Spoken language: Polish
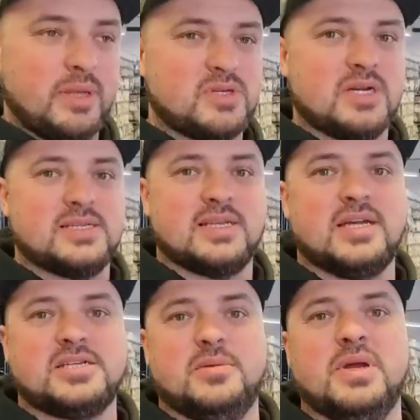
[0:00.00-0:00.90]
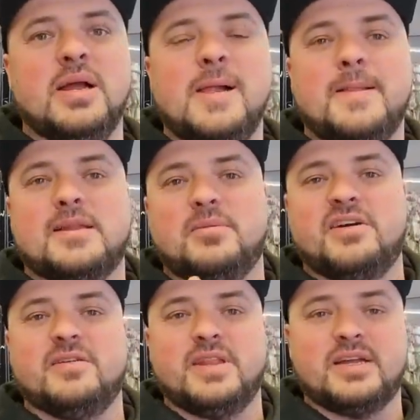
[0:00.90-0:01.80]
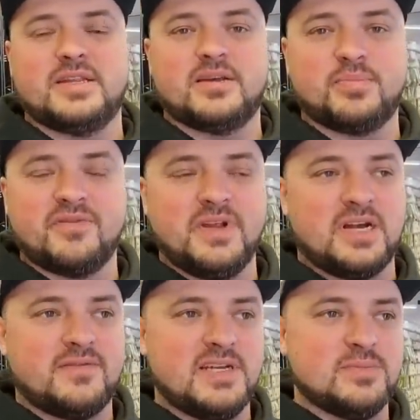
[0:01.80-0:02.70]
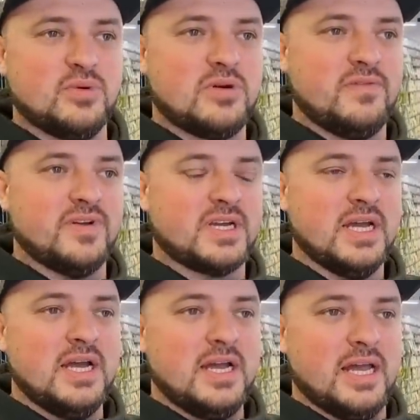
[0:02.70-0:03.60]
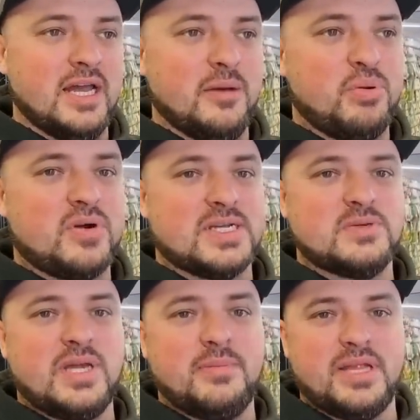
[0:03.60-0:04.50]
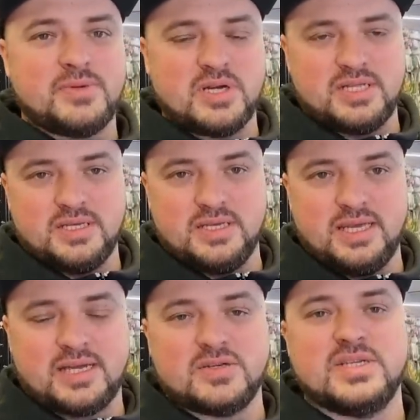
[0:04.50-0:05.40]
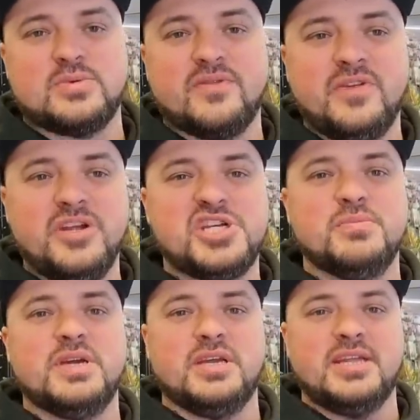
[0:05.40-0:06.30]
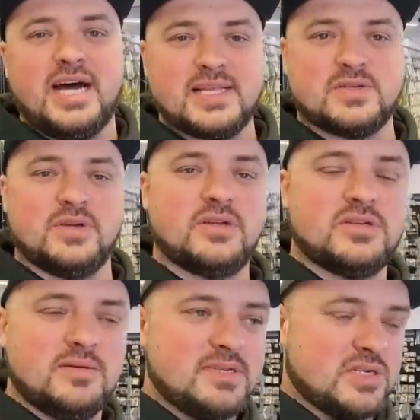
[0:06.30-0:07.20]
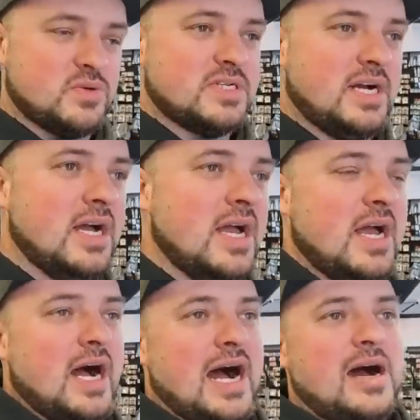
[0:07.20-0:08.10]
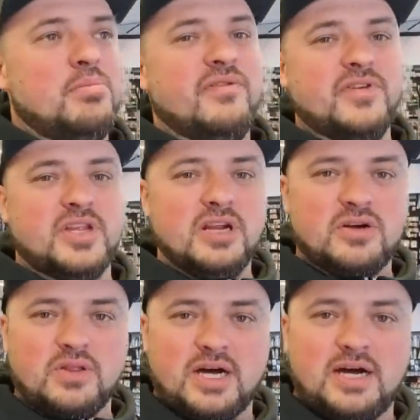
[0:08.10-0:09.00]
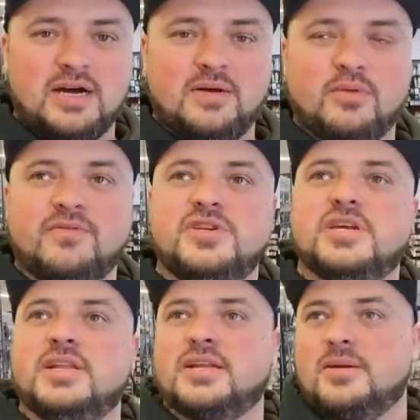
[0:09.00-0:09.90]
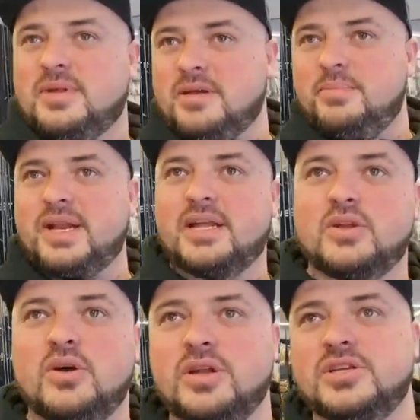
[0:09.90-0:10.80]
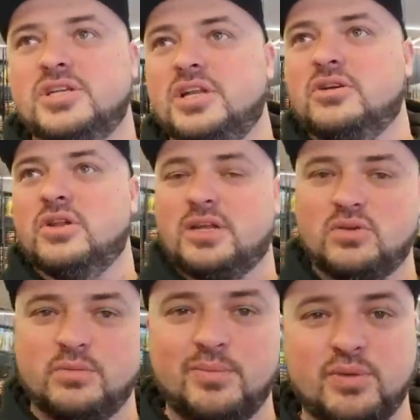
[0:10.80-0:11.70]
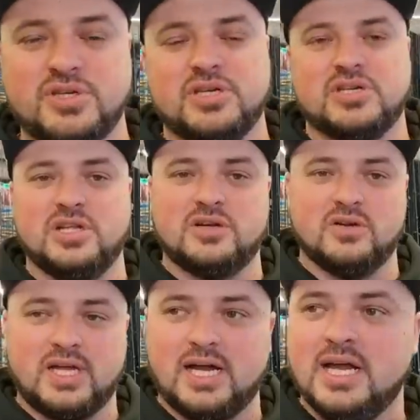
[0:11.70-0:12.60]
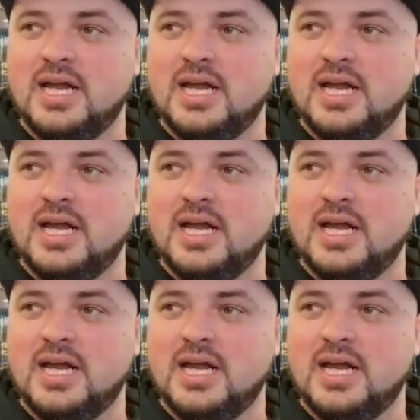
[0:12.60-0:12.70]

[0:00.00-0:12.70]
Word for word: przykład z Adasiem tam na, na tych profilach facebookowych e, pokazujemy na przykład e, jak coś złowiliśmy i na co. I ktoś nam zarzuca, a bo wy tylko na łowicie na tam na imperatory, czy tylko na turbopocie, czy tylko na